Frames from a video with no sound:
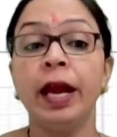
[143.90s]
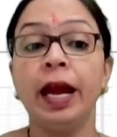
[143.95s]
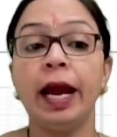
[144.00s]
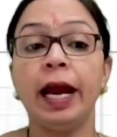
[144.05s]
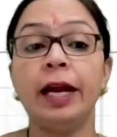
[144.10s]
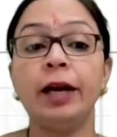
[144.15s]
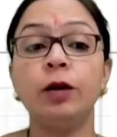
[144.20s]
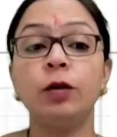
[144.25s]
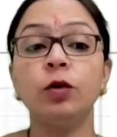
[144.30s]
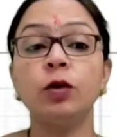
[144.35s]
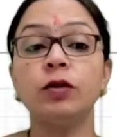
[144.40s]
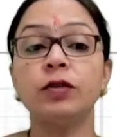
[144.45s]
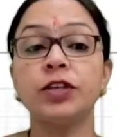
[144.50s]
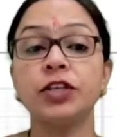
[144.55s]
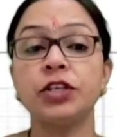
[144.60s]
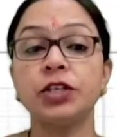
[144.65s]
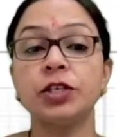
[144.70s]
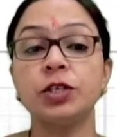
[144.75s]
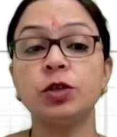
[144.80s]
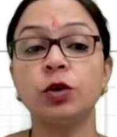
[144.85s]
एंड टू
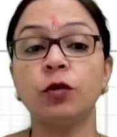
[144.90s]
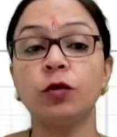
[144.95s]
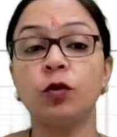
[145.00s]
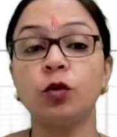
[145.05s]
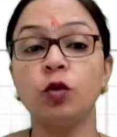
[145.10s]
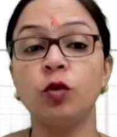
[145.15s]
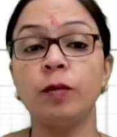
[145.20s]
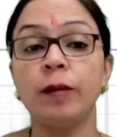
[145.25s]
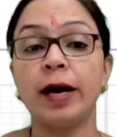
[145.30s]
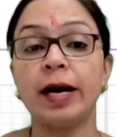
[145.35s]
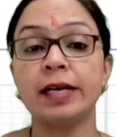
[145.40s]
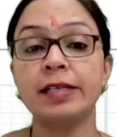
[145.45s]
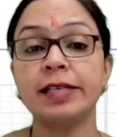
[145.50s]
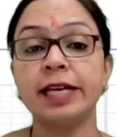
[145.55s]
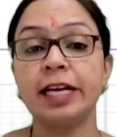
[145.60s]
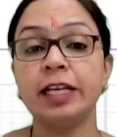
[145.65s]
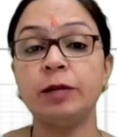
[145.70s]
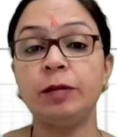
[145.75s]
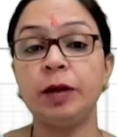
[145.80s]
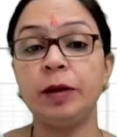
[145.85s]
क्वेश्चन ऑफ टू मार्क्स
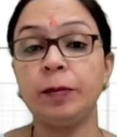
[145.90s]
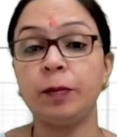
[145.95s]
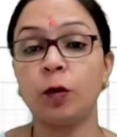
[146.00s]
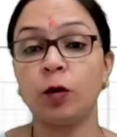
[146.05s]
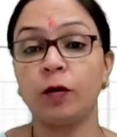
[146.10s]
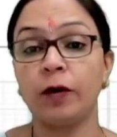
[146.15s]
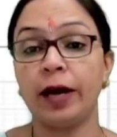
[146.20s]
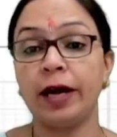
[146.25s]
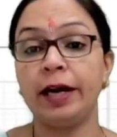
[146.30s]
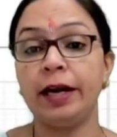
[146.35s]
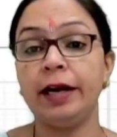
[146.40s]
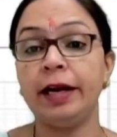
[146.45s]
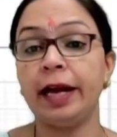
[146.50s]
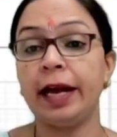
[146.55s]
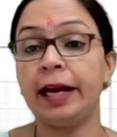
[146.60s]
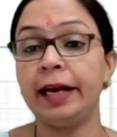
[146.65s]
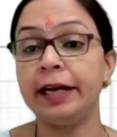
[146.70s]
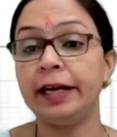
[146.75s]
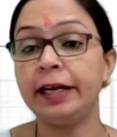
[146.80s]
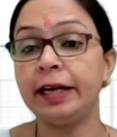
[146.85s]
हैज़ बीन प्रोवाइडेड
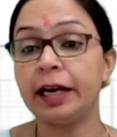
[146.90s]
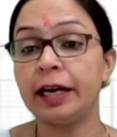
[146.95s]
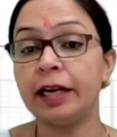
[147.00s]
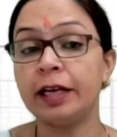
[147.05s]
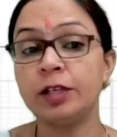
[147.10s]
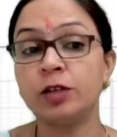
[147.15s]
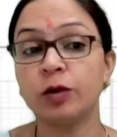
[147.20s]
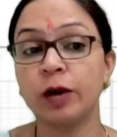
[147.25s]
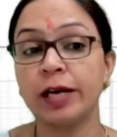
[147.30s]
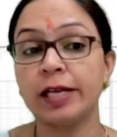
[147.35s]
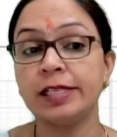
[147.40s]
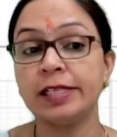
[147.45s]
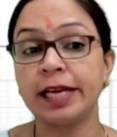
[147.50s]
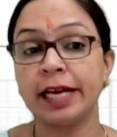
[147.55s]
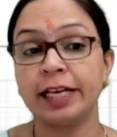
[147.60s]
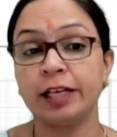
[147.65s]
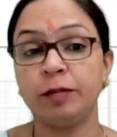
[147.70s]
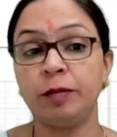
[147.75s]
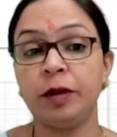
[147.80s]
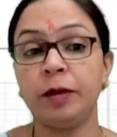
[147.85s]
एंड इंटरनल चॉइस
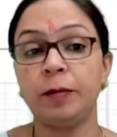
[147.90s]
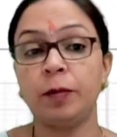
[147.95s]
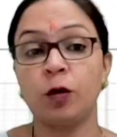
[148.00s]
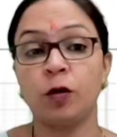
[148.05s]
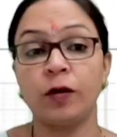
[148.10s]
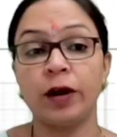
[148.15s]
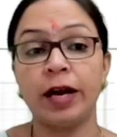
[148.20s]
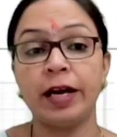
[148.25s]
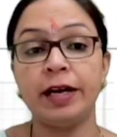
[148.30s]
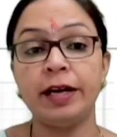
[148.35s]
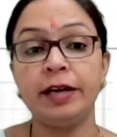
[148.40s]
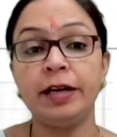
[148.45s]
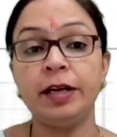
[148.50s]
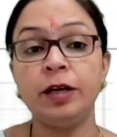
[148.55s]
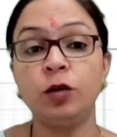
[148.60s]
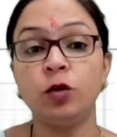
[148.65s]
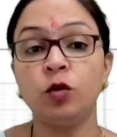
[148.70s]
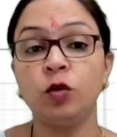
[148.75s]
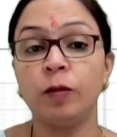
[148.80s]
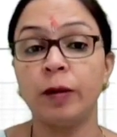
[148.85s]
हैज़ बीन प्रोवाइडेड इन
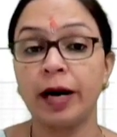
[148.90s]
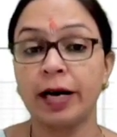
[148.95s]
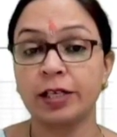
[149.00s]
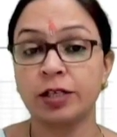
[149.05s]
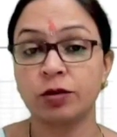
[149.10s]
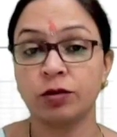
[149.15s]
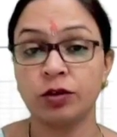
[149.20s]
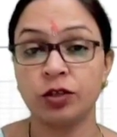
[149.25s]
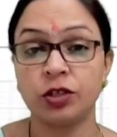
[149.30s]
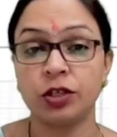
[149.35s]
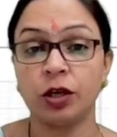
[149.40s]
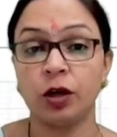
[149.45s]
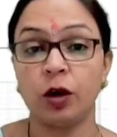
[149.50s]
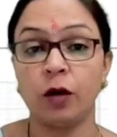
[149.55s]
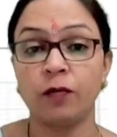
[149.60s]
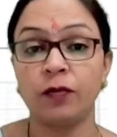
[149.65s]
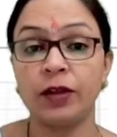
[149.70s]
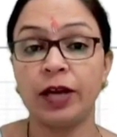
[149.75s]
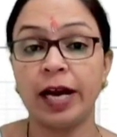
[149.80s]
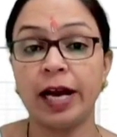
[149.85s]
टू मार्क्स क्वेश्चन
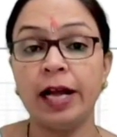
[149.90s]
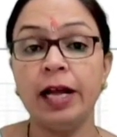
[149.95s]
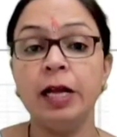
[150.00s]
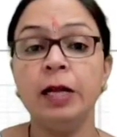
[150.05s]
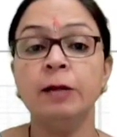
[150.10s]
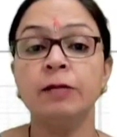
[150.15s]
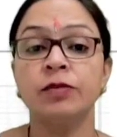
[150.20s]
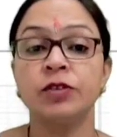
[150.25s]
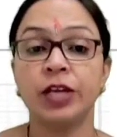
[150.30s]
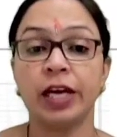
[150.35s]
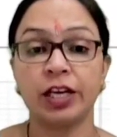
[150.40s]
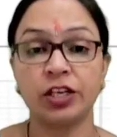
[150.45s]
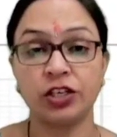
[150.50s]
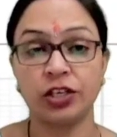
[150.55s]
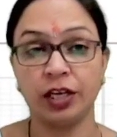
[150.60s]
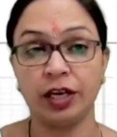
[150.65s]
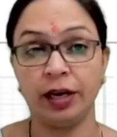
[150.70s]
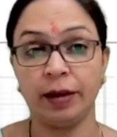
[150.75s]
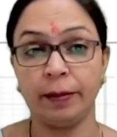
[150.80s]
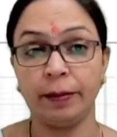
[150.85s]
ऑफ द
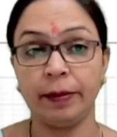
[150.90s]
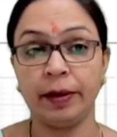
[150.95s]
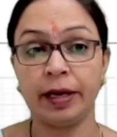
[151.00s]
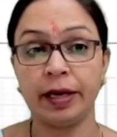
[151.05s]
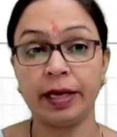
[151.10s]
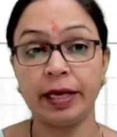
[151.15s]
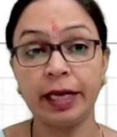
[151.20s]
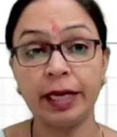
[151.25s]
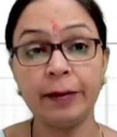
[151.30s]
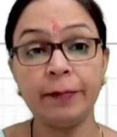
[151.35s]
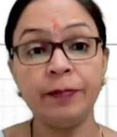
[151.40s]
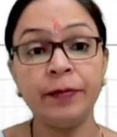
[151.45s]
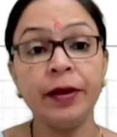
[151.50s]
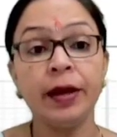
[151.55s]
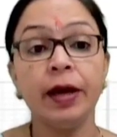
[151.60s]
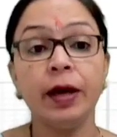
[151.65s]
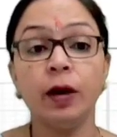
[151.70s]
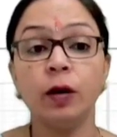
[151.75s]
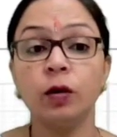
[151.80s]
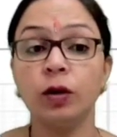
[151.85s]
सेक्शन नंबर ई
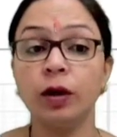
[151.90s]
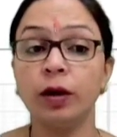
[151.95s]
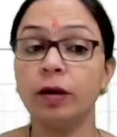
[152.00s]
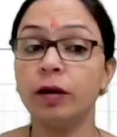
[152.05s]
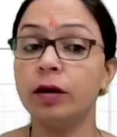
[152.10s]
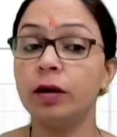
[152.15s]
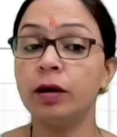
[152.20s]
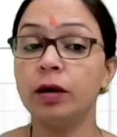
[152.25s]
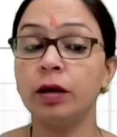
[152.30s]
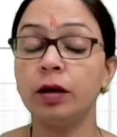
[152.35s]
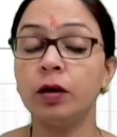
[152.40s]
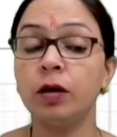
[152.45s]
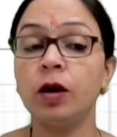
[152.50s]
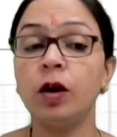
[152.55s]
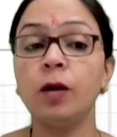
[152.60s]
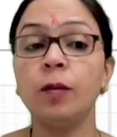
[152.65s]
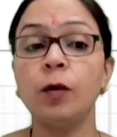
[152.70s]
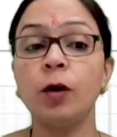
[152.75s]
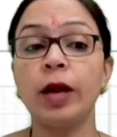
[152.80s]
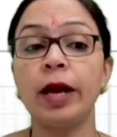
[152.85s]

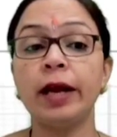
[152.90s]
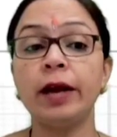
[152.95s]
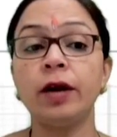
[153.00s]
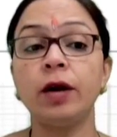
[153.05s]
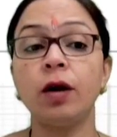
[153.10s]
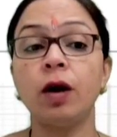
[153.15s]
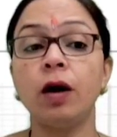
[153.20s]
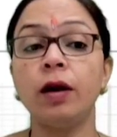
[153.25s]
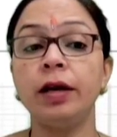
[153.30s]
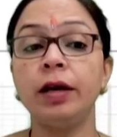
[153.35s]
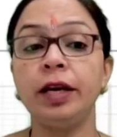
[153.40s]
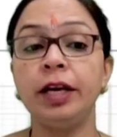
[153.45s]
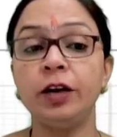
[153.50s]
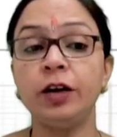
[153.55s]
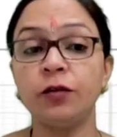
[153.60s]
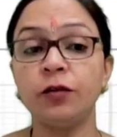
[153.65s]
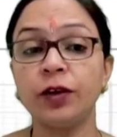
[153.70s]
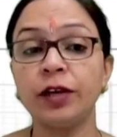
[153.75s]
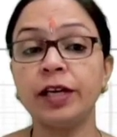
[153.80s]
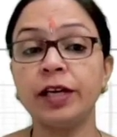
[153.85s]
उन्होंने बोला कि ड्रॉ
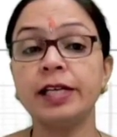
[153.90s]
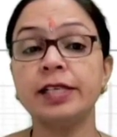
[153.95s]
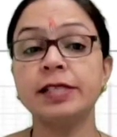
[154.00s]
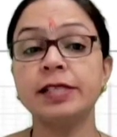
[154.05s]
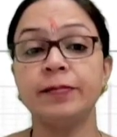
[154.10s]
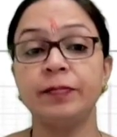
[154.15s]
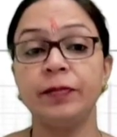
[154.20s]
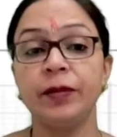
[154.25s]
नीट फिगर्स